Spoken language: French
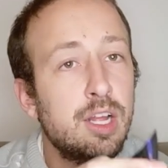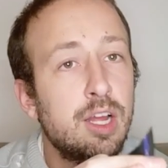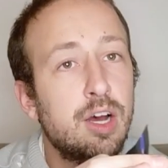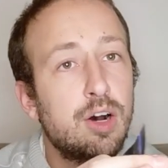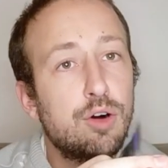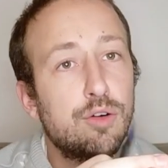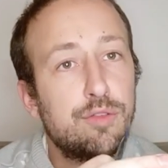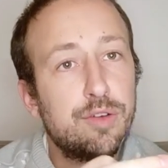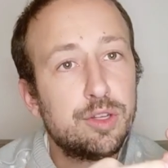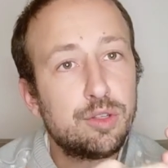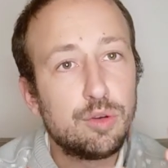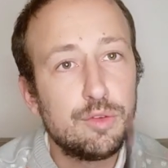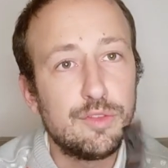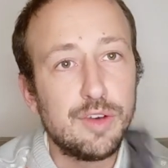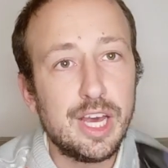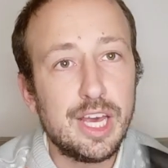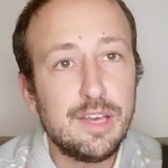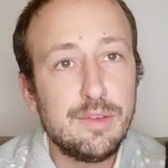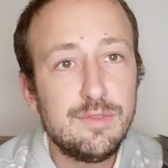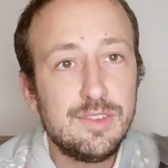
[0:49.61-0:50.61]
En fait, on
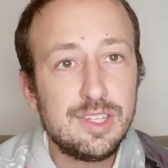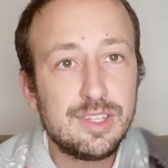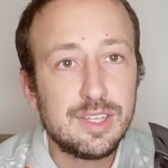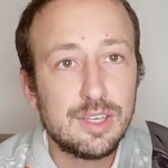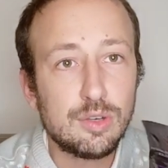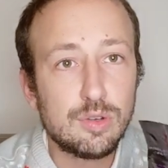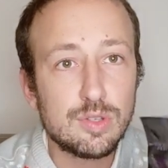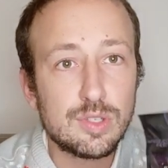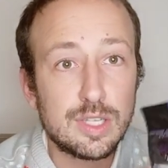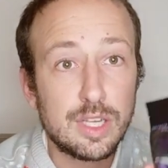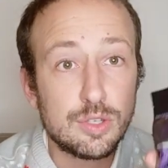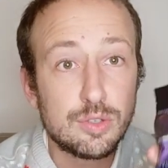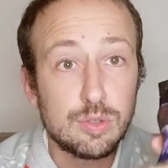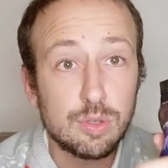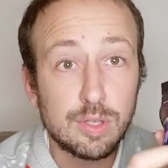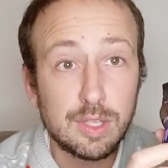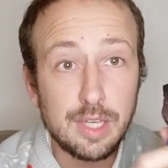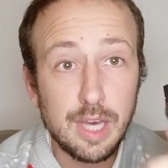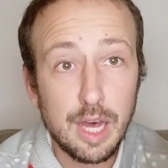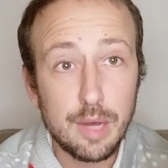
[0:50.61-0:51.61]
va éviter que ça se
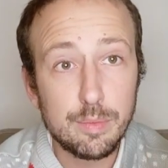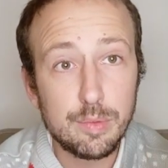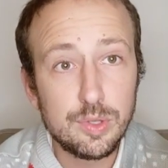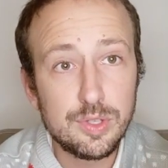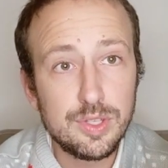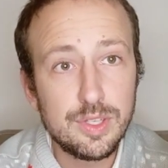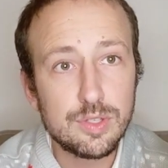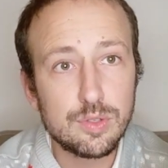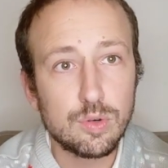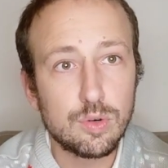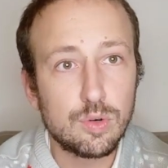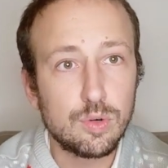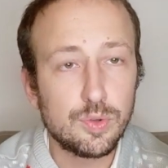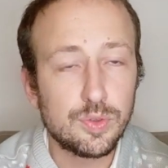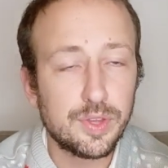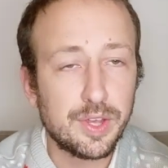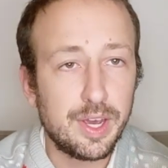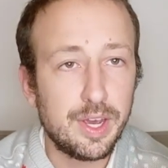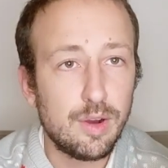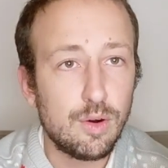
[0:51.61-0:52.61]
carbonise, au
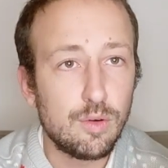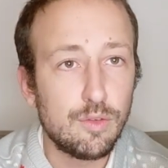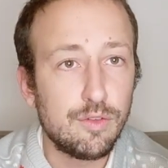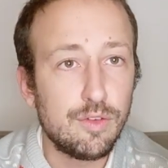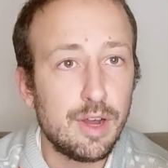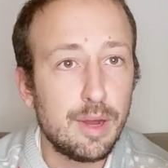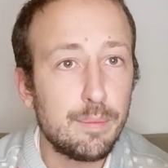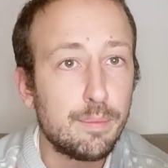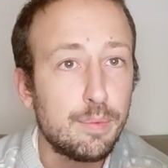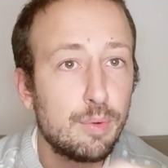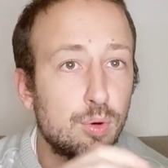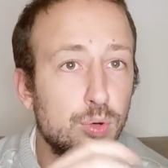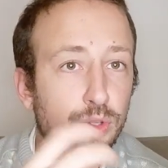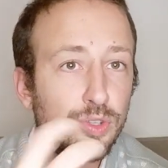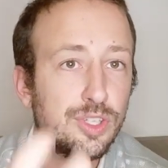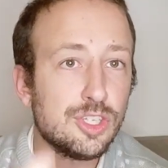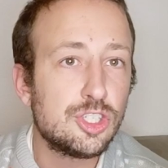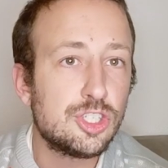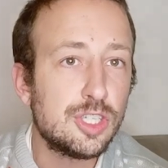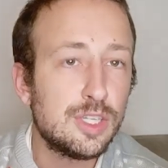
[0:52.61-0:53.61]
contraire, on va
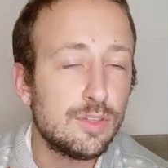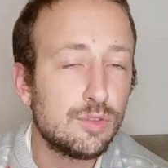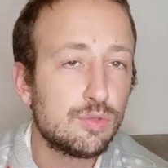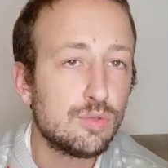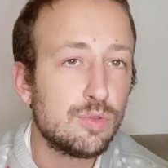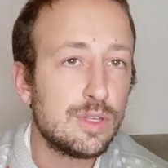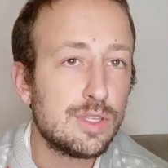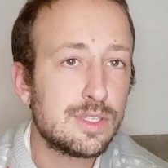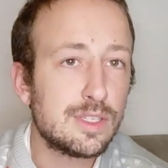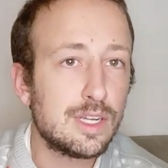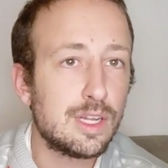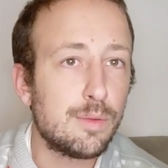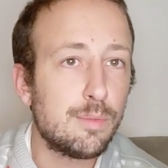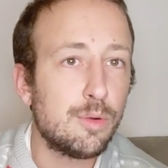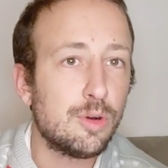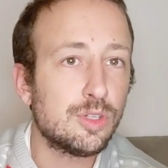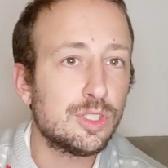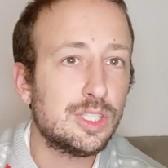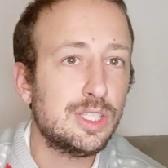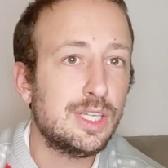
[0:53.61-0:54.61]
protéger tous les
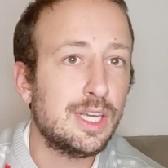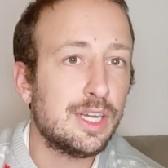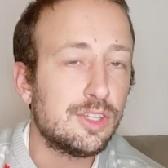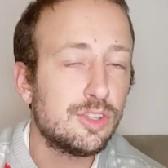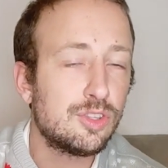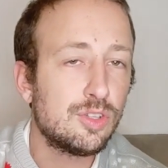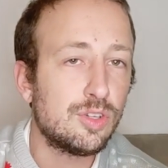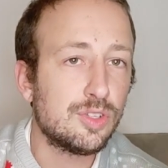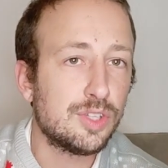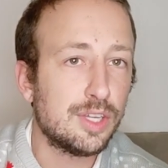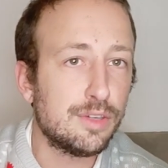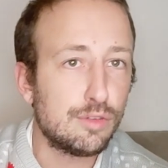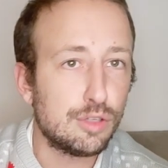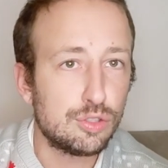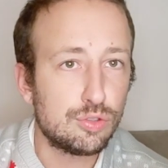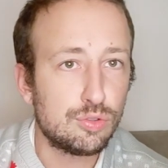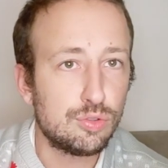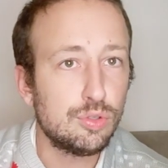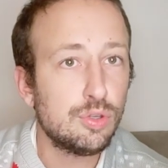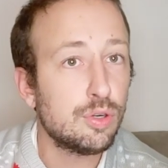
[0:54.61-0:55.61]
éléments qu'il y a dans ta
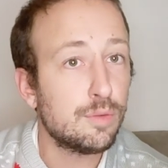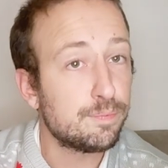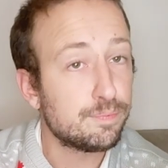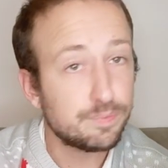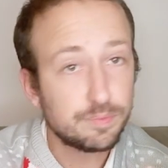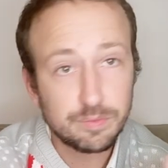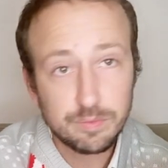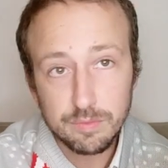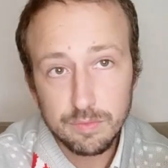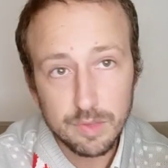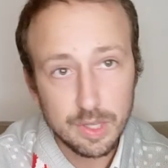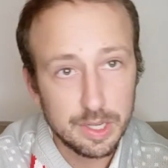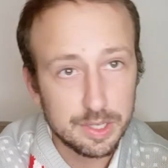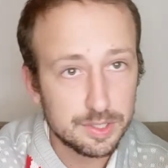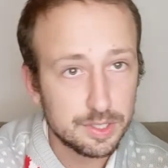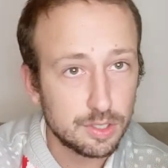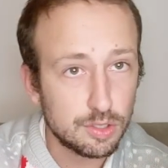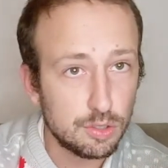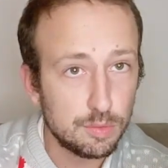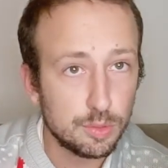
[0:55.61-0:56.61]
voiture,
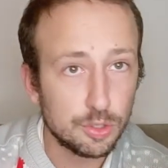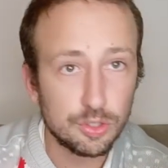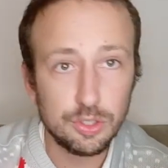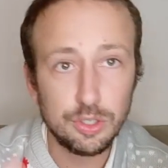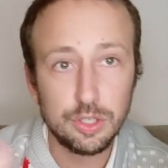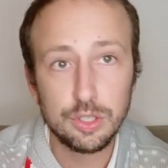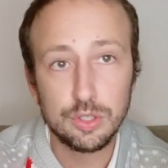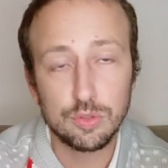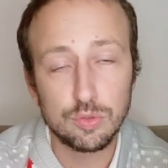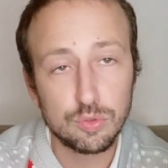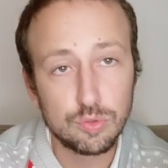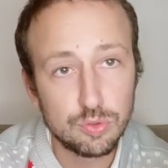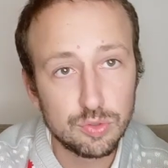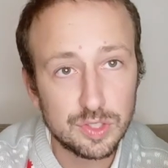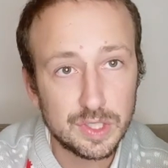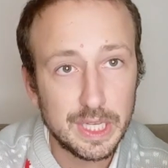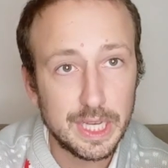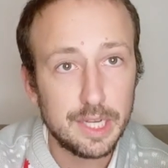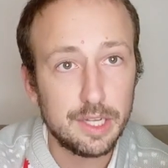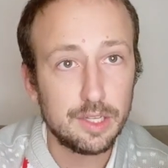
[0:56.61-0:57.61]
ainsi que le moteur, tout ce
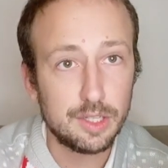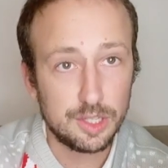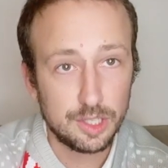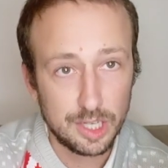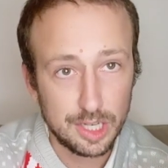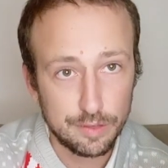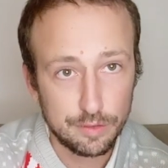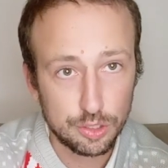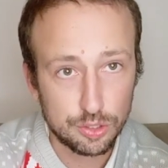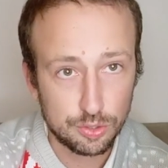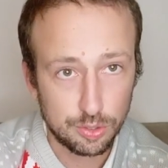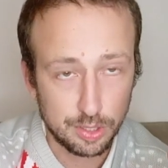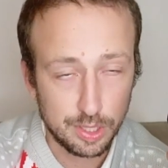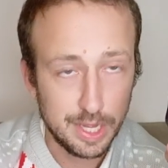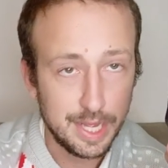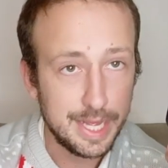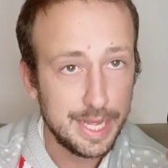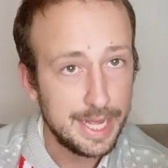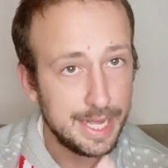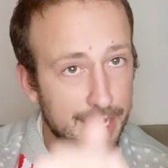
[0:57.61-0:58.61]
qu'il y a dans la voiture.
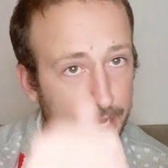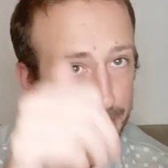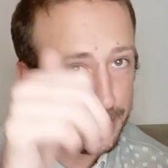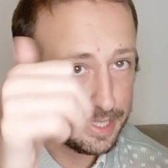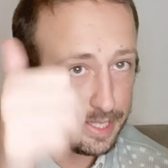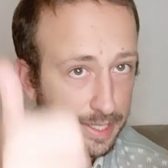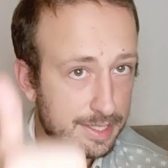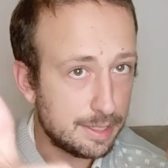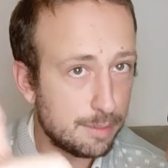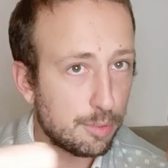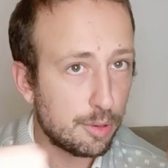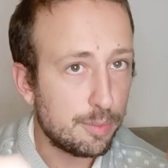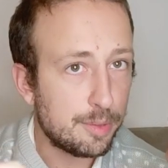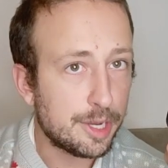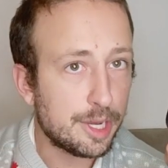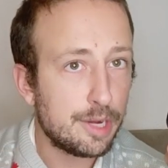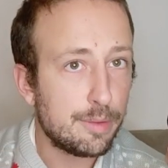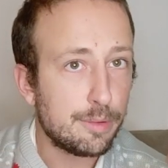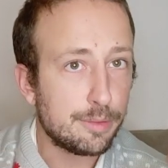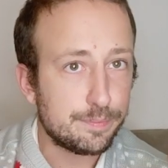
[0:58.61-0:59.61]
Ça, c'est le
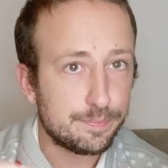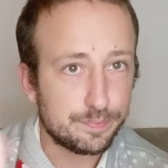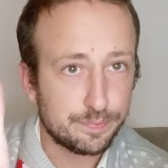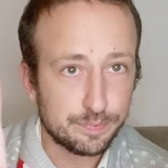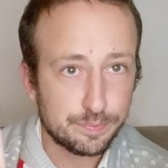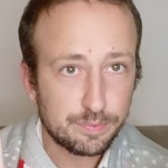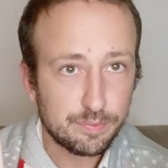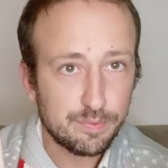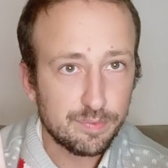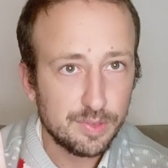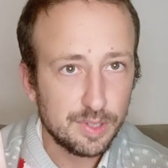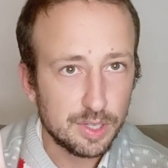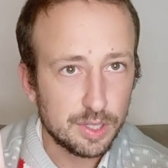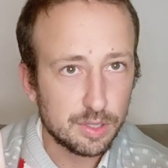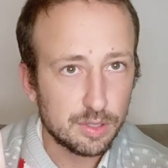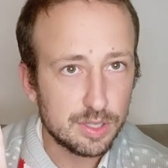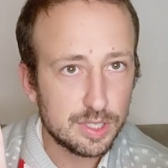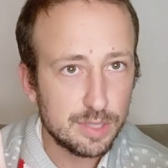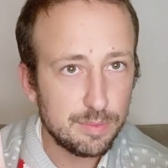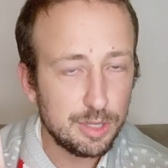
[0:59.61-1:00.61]
premier élément.
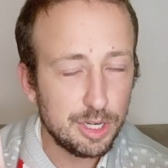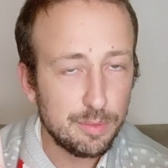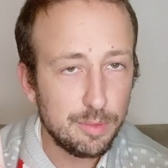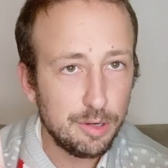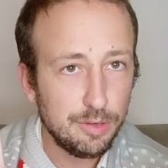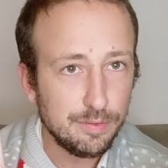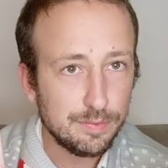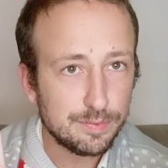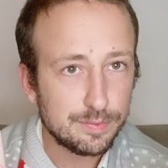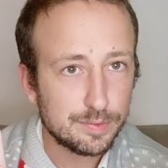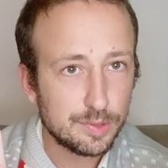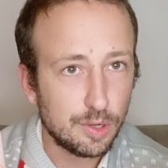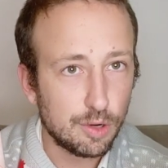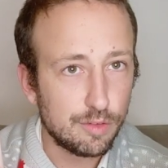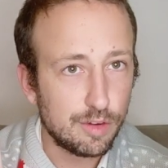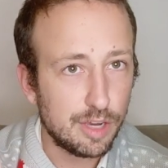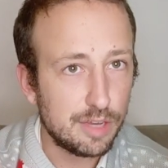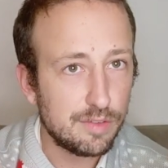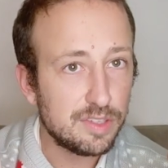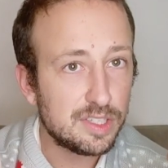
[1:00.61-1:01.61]
Deuxième élément, on
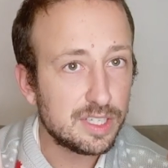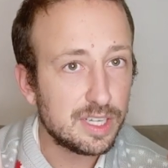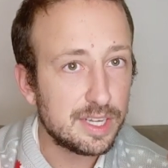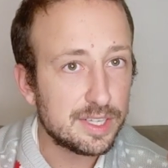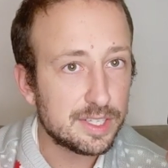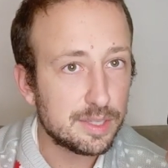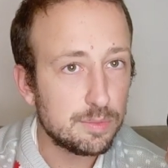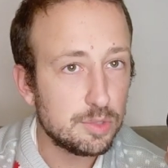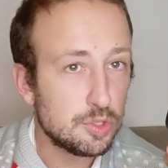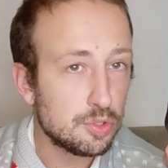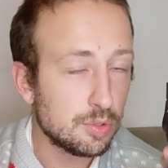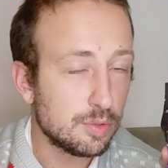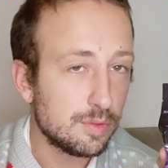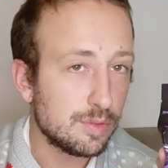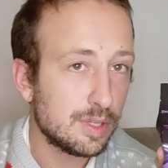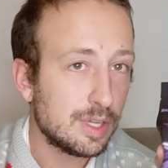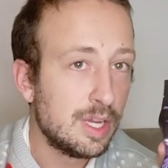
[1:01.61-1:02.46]
va éviter les émissions.